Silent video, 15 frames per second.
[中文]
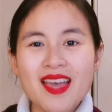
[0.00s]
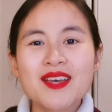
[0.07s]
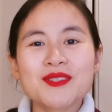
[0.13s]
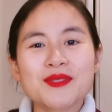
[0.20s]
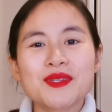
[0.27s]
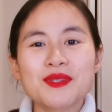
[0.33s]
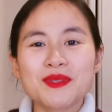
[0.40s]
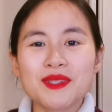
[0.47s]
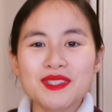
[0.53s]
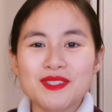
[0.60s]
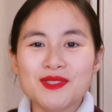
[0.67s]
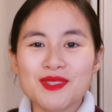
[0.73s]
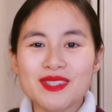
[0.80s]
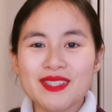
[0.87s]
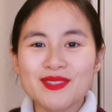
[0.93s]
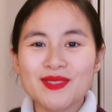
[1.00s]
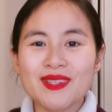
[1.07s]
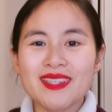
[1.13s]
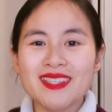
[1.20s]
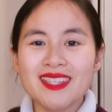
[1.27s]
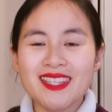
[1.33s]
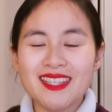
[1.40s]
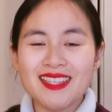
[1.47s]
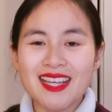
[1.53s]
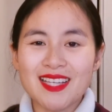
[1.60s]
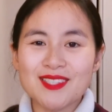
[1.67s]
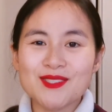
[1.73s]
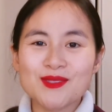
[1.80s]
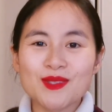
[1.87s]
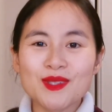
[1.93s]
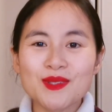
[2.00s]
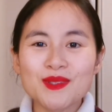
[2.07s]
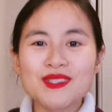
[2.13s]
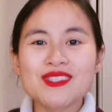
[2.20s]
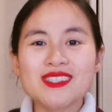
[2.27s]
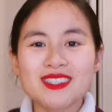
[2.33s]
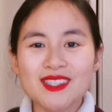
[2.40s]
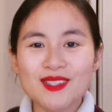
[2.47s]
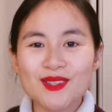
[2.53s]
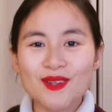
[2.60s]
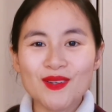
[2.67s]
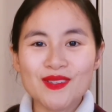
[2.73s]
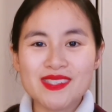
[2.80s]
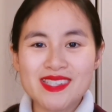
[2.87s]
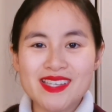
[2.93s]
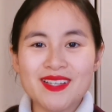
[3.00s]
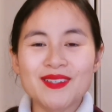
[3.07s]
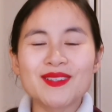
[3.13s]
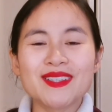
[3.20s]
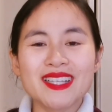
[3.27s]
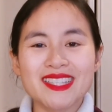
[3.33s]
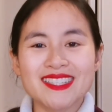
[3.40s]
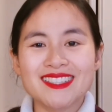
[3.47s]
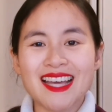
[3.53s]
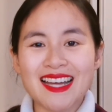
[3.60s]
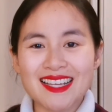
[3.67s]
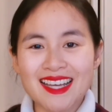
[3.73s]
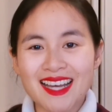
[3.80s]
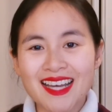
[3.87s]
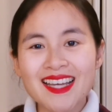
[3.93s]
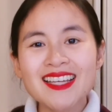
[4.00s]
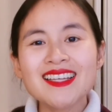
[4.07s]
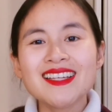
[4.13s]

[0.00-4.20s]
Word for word: 所以，如果你觉得对你来说会是一个贡献，会给你打开